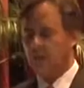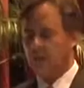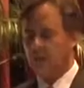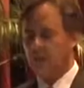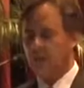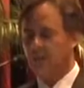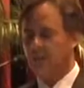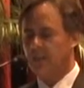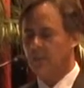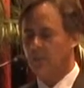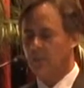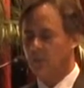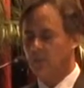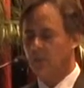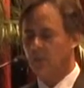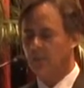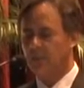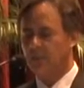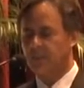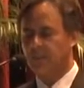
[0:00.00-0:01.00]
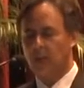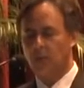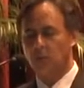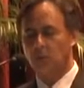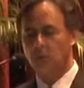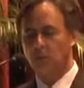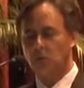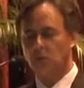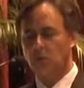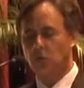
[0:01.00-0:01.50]
aqui, podendo
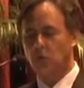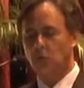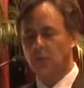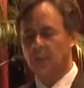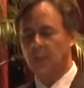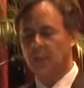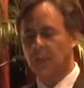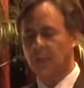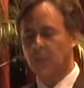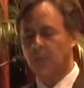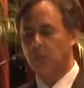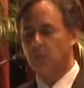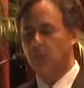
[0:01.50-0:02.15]
dividir esse momento com teus